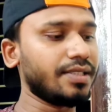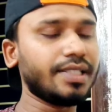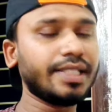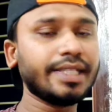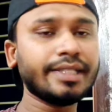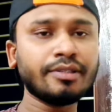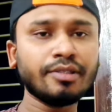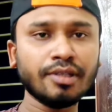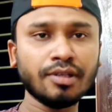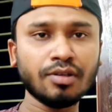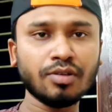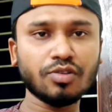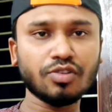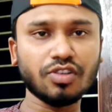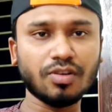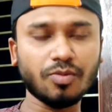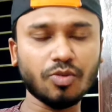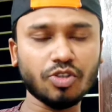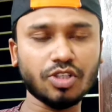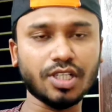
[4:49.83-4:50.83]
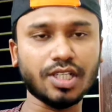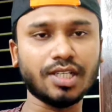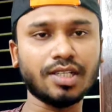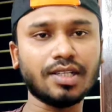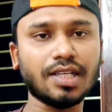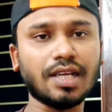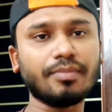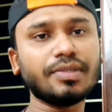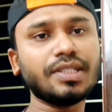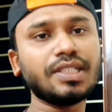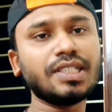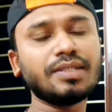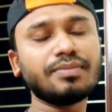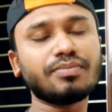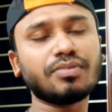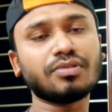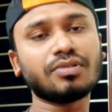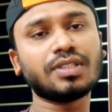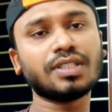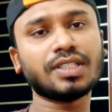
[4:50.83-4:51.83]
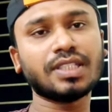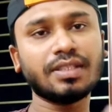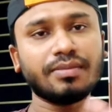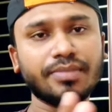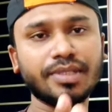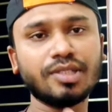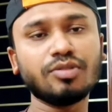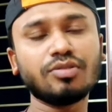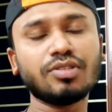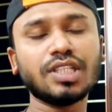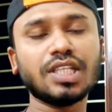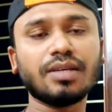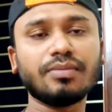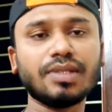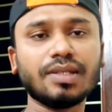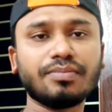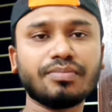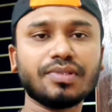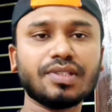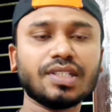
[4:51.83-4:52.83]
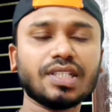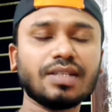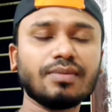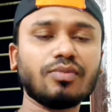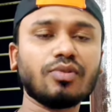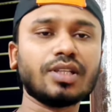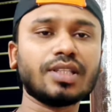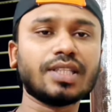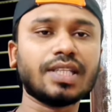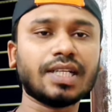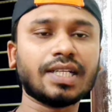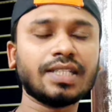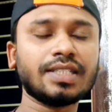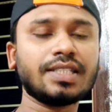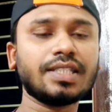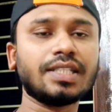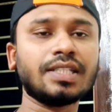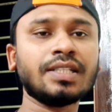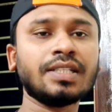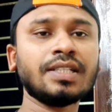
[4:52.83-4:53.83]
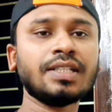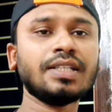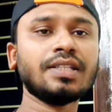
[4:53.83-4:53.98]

যেহেতু এগুলো সমস্যা আমি প্রত্যেকটা ভিডিওতে আমি আপনাদেরকে বলে থাকি যে